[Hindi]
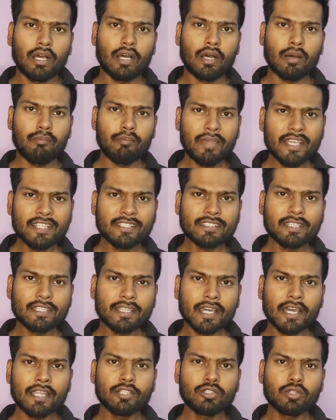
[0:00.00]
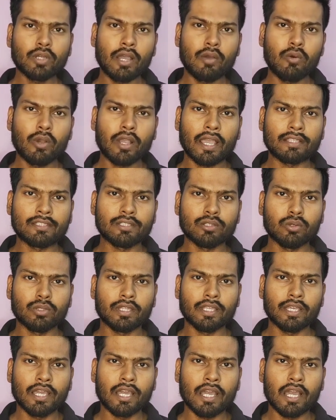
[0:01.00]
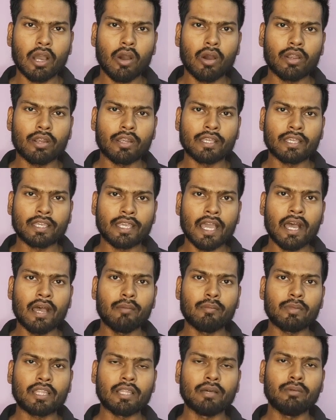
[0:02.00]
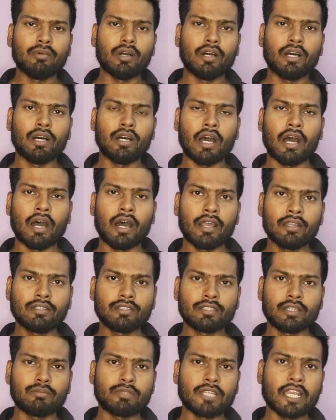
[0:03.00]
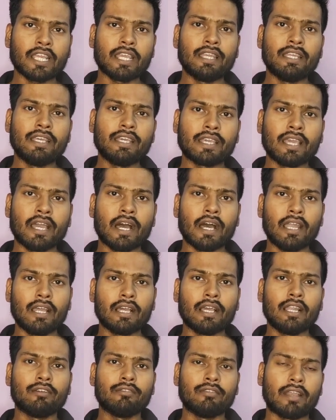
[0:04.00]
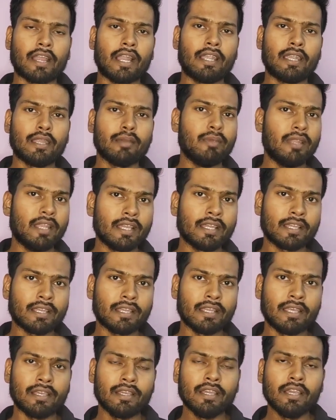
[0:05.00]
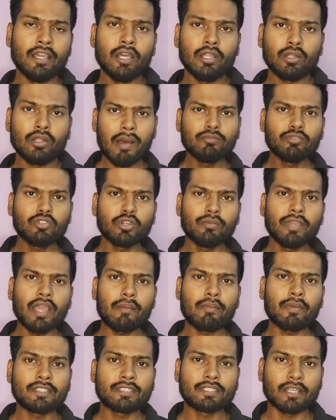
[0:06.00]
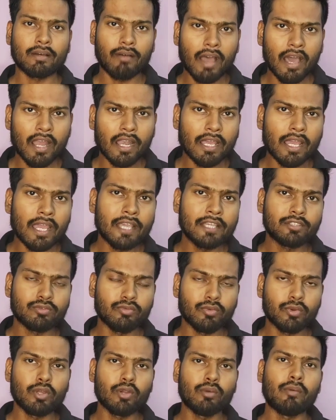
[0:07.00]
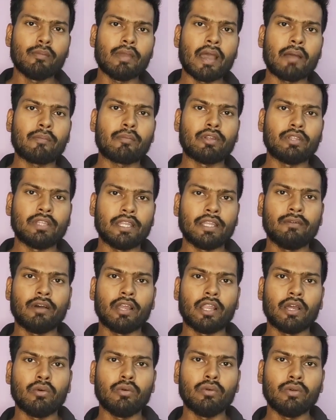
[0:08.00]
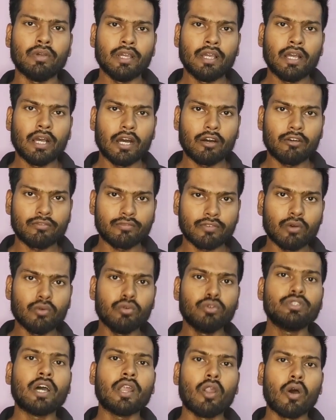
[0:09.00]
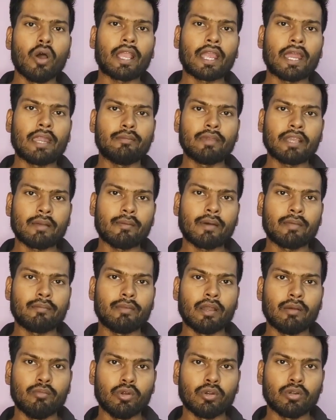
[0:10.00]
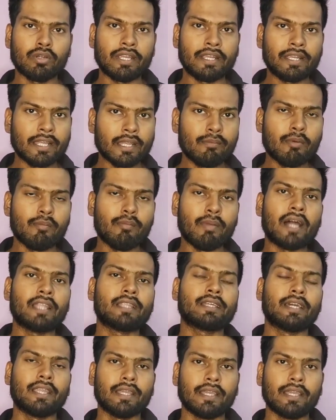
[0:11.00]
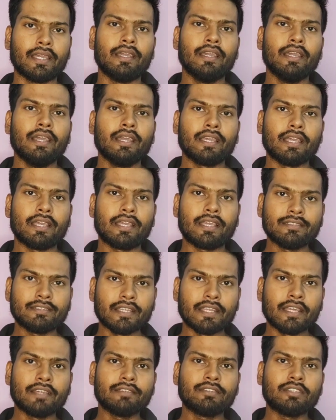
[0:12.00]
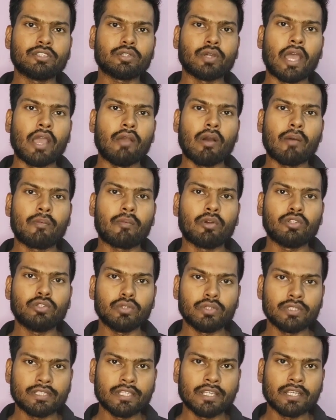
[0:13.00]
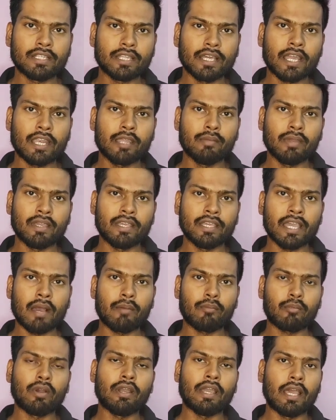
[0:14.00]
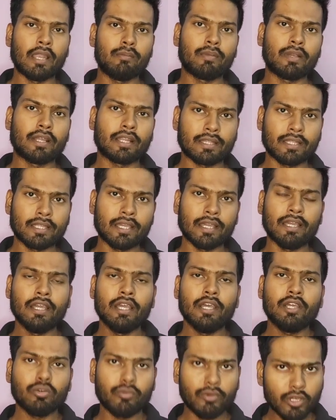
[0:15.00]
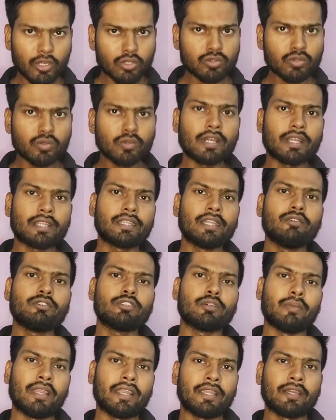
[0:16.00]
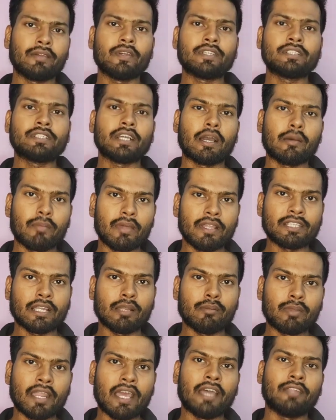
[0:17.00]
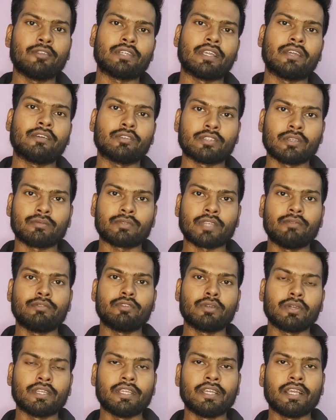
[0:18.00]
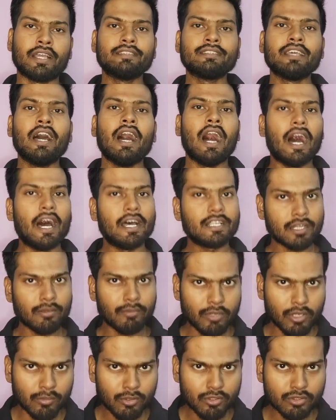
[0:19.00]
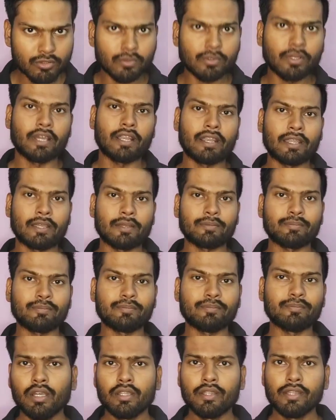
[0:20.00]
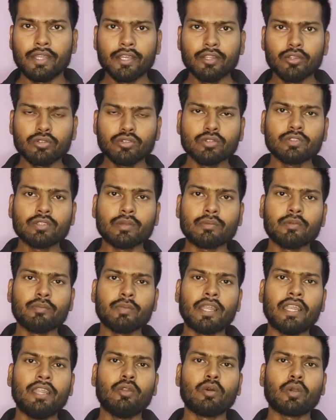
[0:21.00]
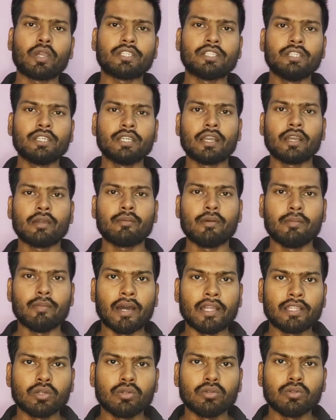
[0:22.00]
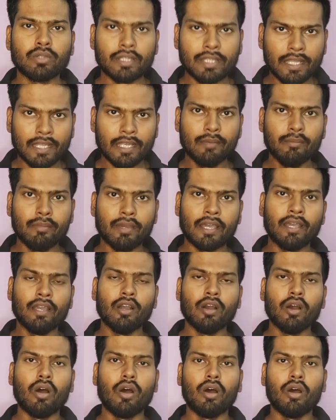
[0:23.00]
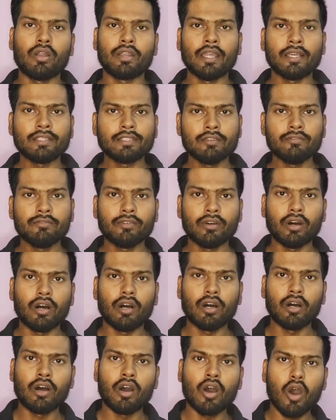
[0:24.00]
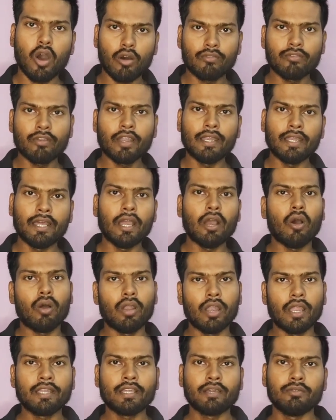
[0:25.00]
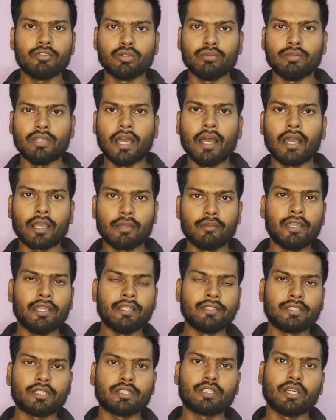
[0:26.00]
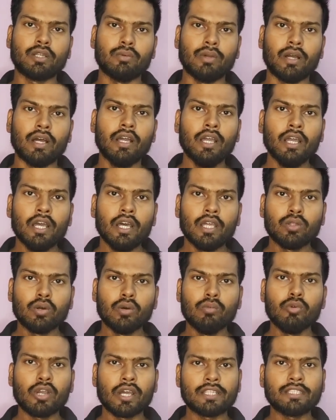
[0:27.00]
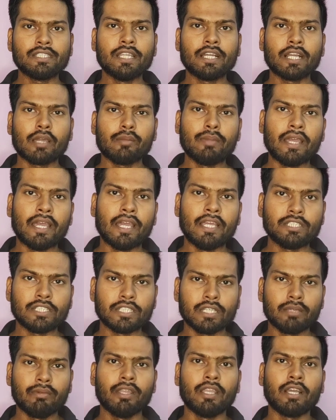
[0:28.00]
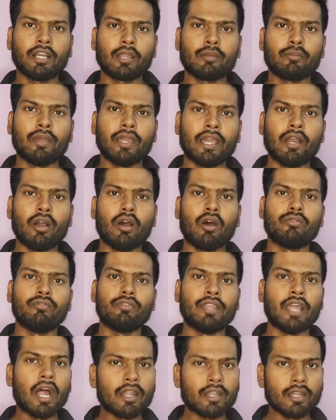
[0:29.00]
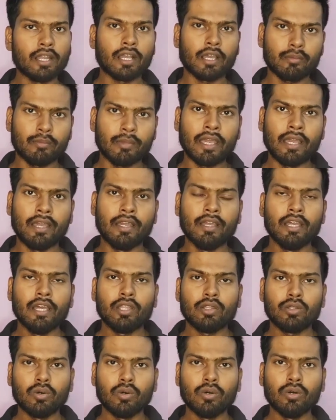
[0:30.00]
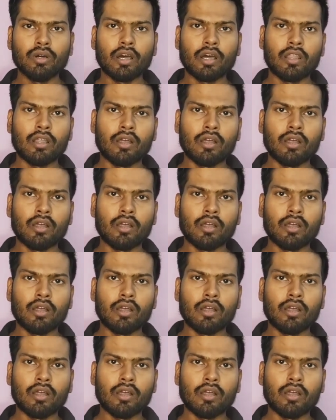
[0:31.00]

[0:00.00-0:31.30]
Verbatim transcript: मेंस की तैयारी जो है वो कैसे होती है और क्या मतलब आ, हर सब्जेक्ट के लिए क्या अलग अलग फैकल्टी मिलेंगे कि नहीं तमाम जो भी आपके सवाल हैं इस वीडियो में मैं आपको देने वाला हूँ फहूजा लॉ अकेडमी के बारे में हम लोग डिटेल में बात करेंगे कि किस तरीके से जो है वो आपको जुडिशरी की तैयारी में ये आपको हेल्प करती है तो वीडियो को शुरू करते हैं उससे पहले रिक्वेस्ट अगर आप मेरे चैनल पर नए हैं तो चैनल को सब्सक्राइब जरूर कीजिएगा आज का वीडियो हम लोग शुरू कर रहे हैं देखिए दोस्तों सबसे पहले लोकेशन की अगर मैं बात करूँ तो दिल्ली में है और ना सिर्फ ऑफलाइन है ऑनलाइन की भी है आगे मैं डिस्कस करूंगा तो मुखर्जी नगर में है जीटीबी नगर में है और विराट नगर में है तो